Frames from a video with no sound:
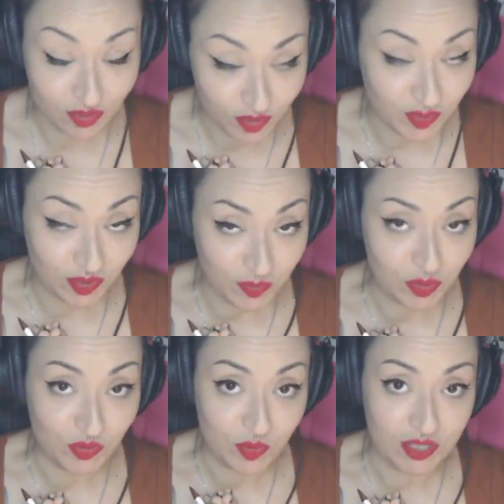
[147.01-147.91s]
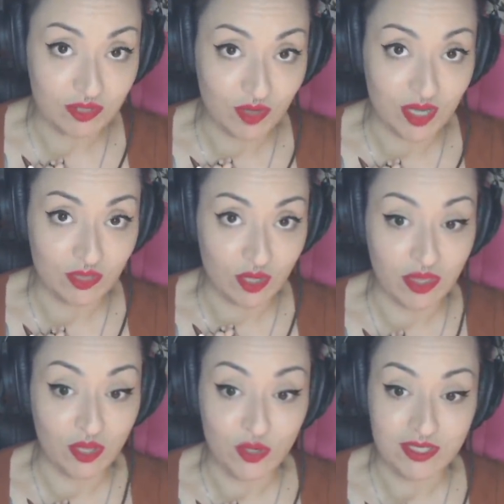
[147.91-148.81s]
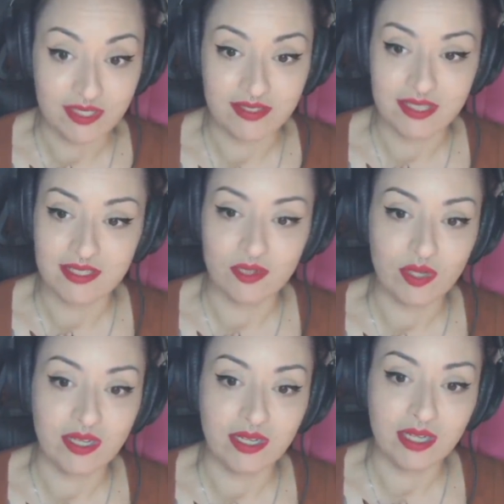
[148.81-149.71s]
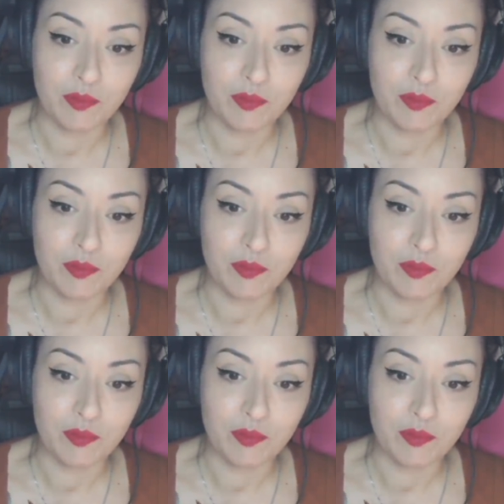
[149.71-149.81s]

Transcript: como no, y por supuesto las donaciones que estáis dando al canal,